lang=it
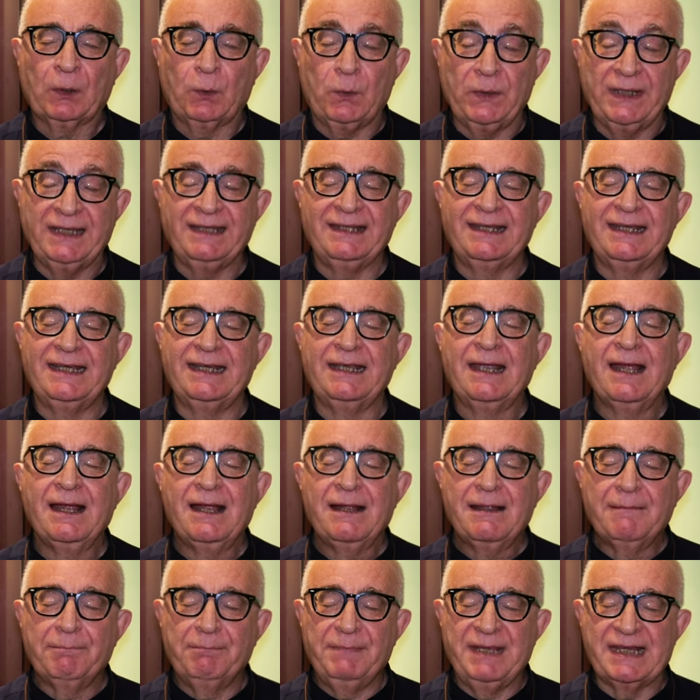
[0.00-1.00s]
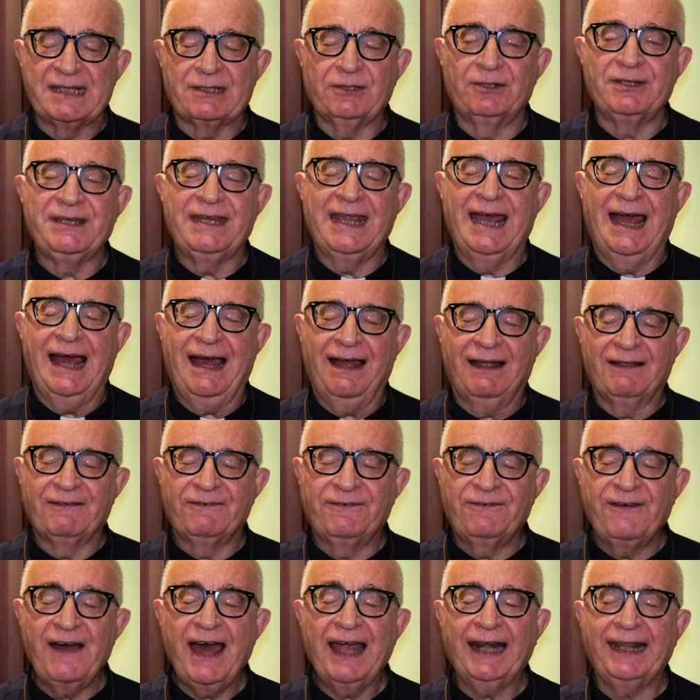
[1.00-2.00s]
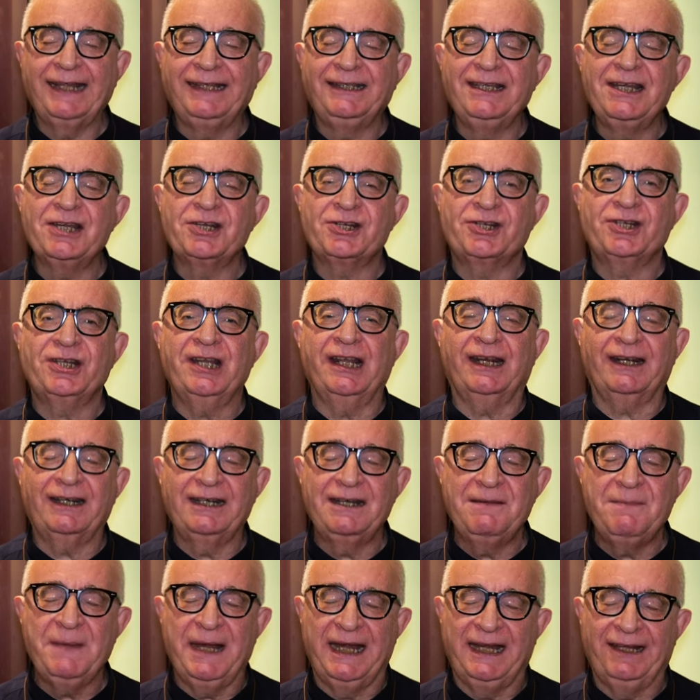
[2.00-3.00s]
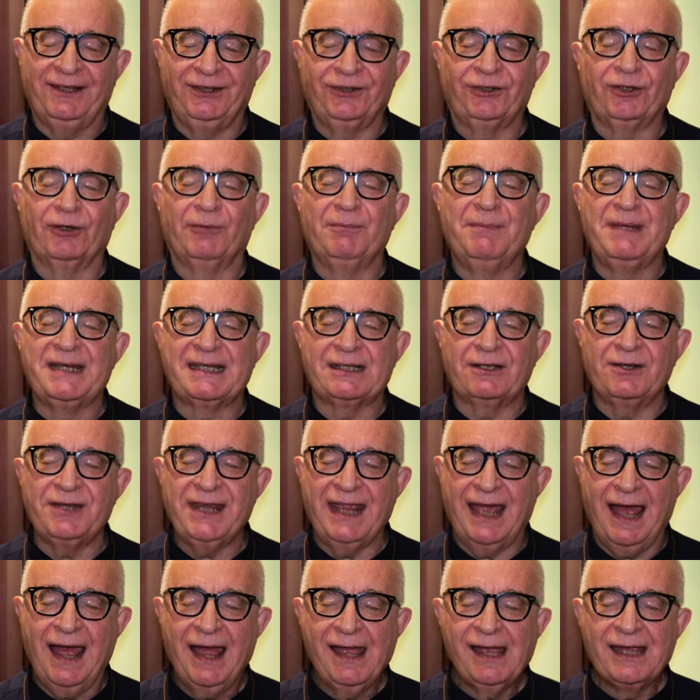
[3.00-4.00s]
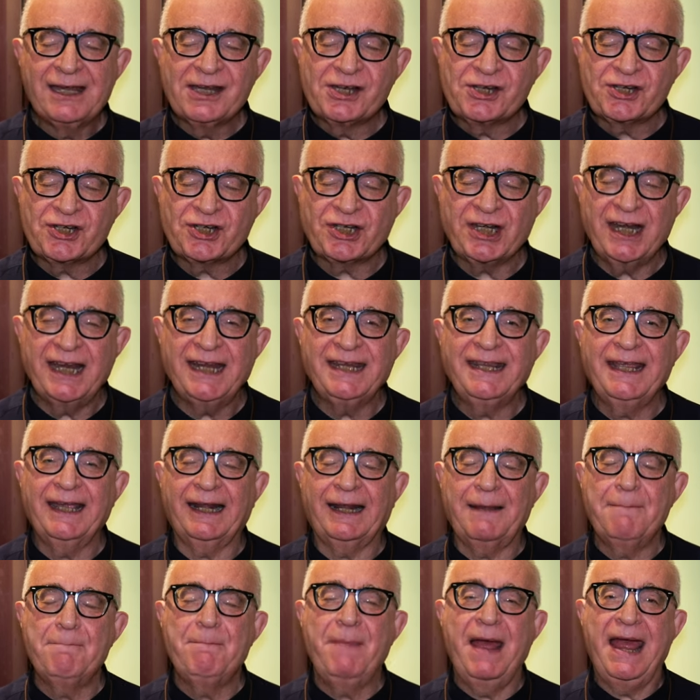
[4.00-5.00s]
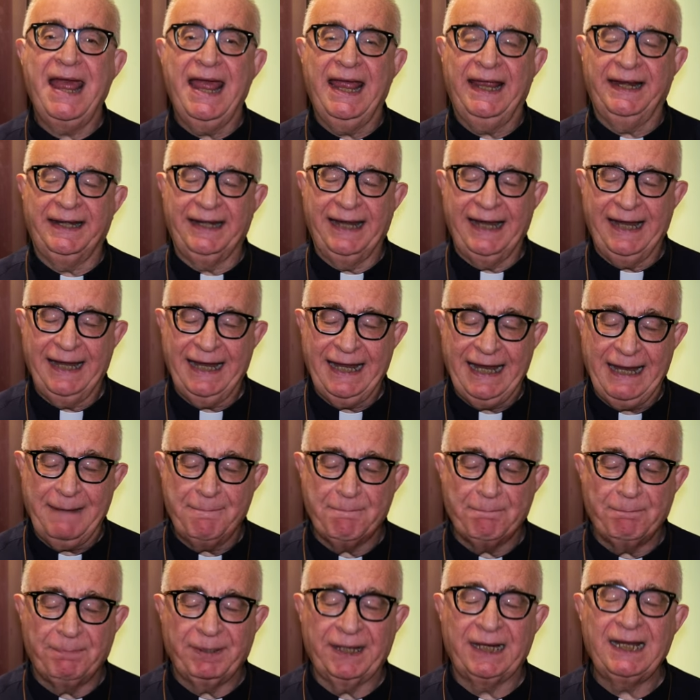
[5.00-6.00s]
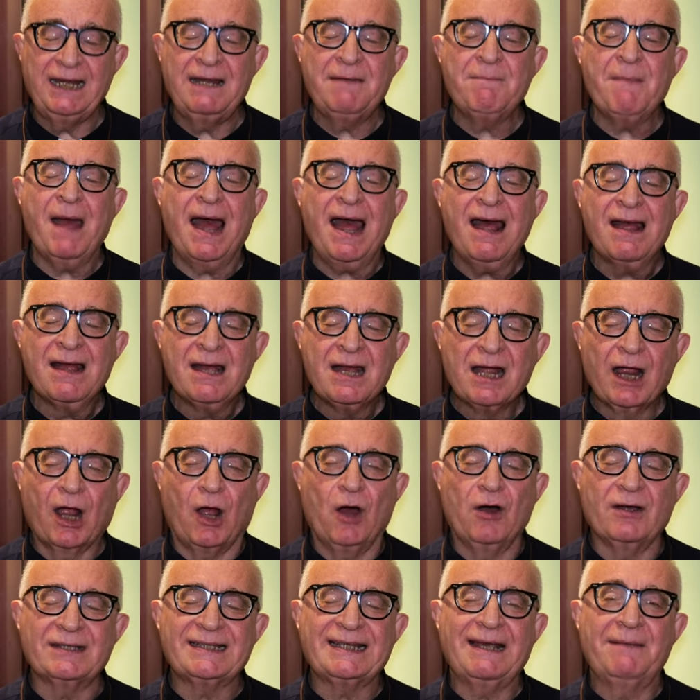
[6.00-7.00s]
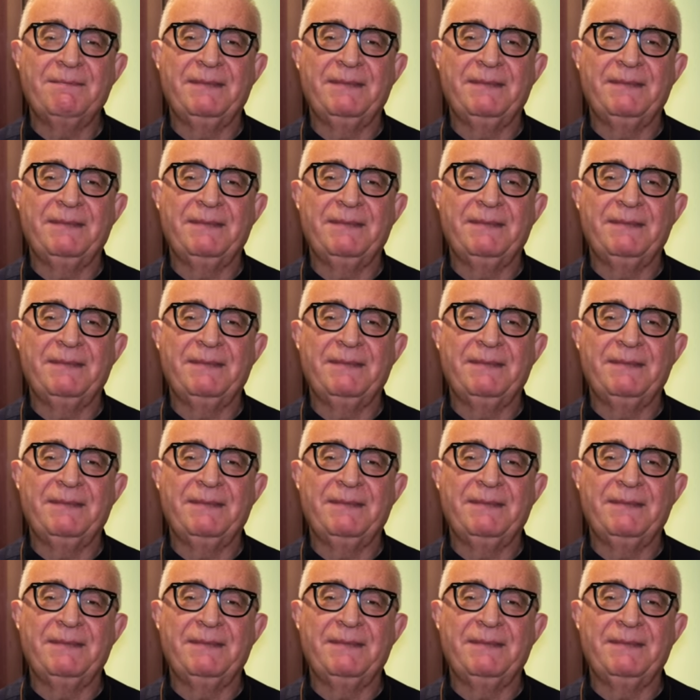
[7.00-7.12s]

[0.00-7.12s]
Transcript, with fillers: Quindi bisogna fare discernimento, bisogna scegliere bene e prima cosa